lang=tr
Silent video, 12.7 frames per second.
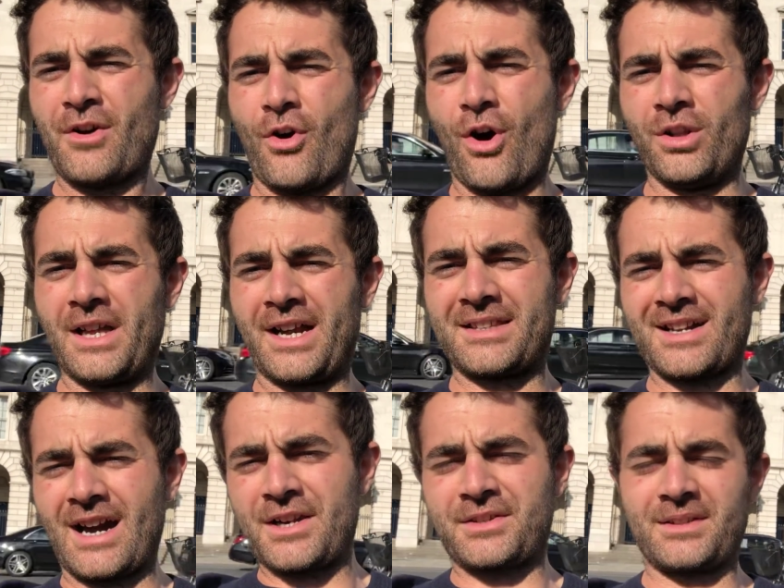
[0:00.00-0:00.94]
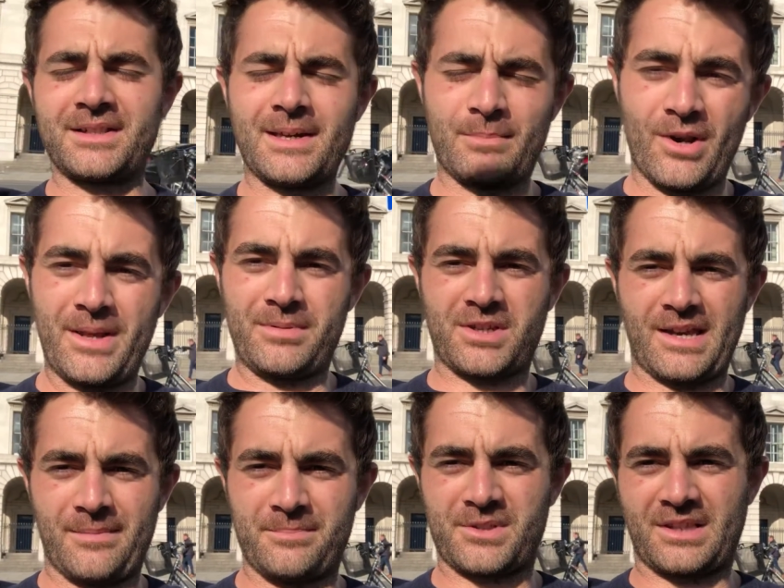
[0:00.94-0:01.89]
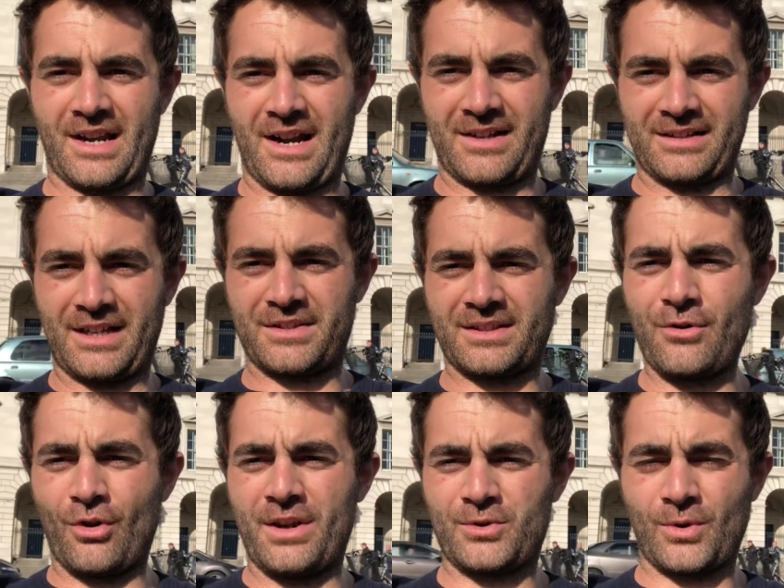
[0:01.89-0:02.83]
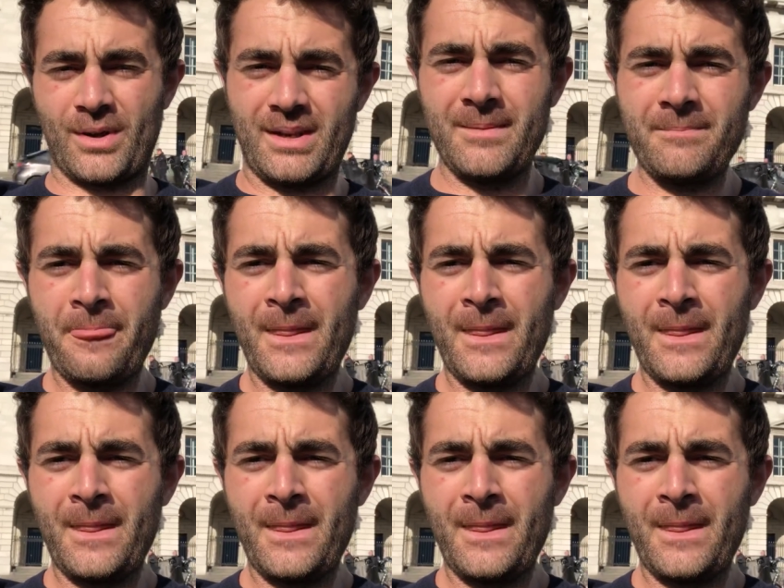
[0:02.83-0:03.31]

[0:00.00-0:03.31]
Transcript: Onlar da karşılığında böyle bir şey yapmışlar arkadaşlar öyle söyleyeyim.